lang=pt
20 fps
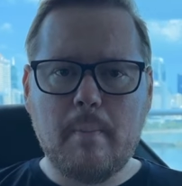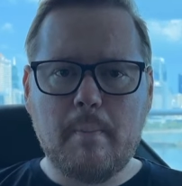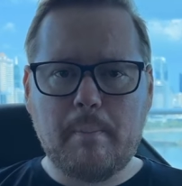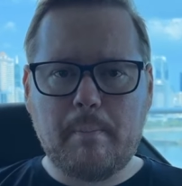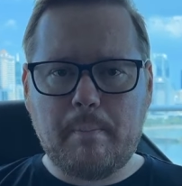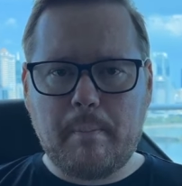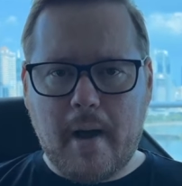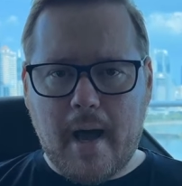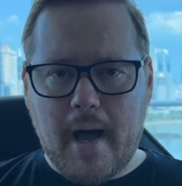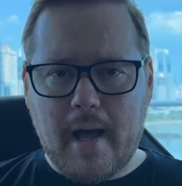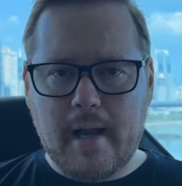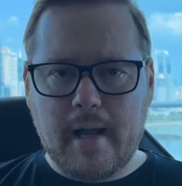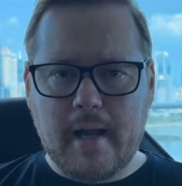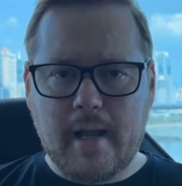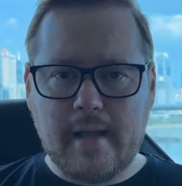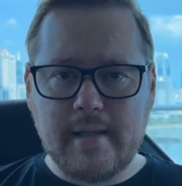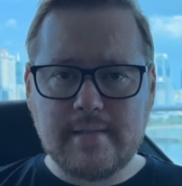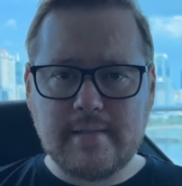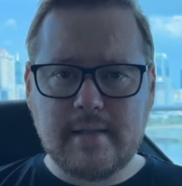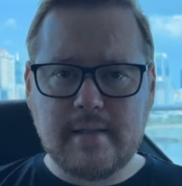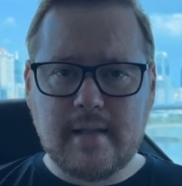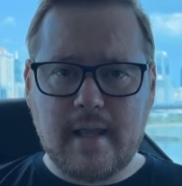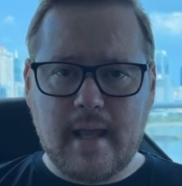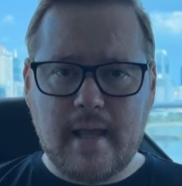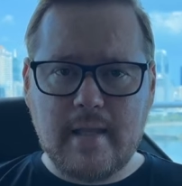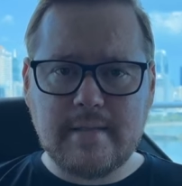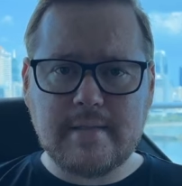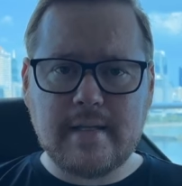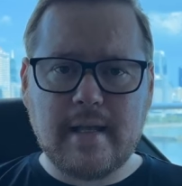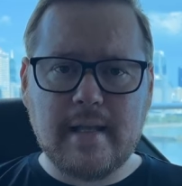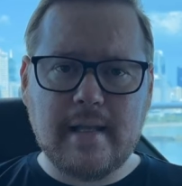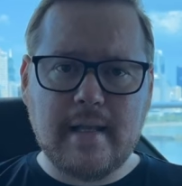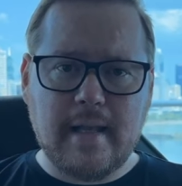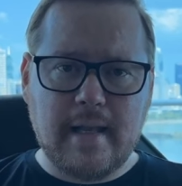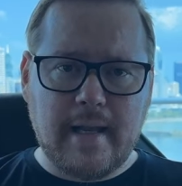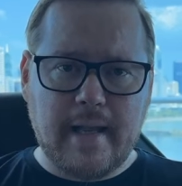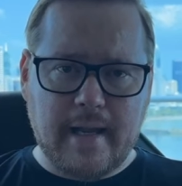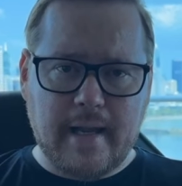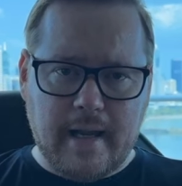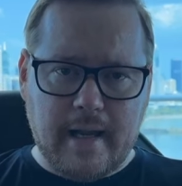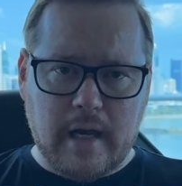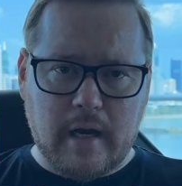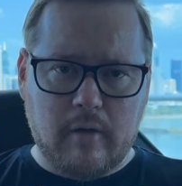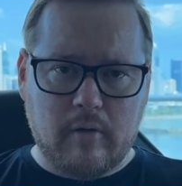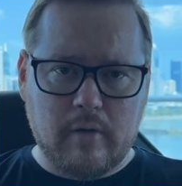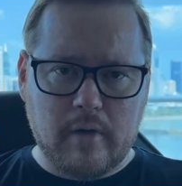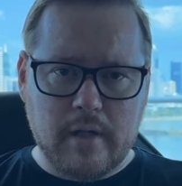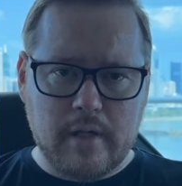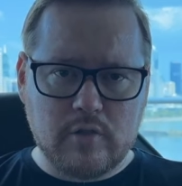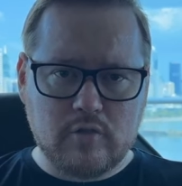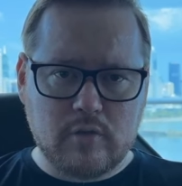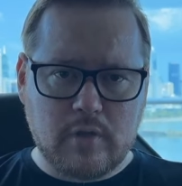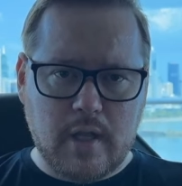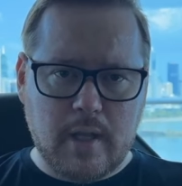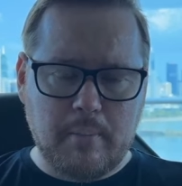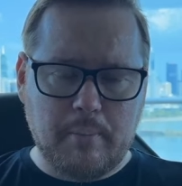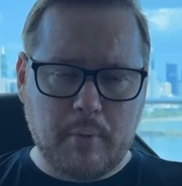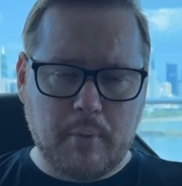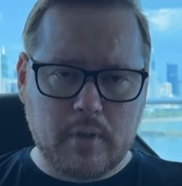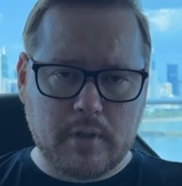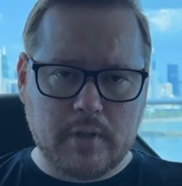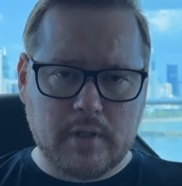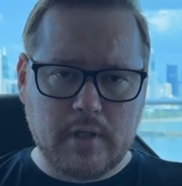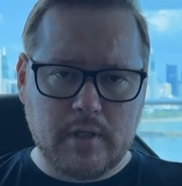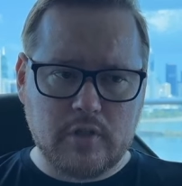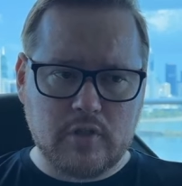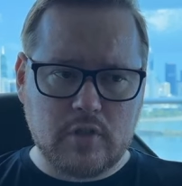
para residência legal. Isso que é importante,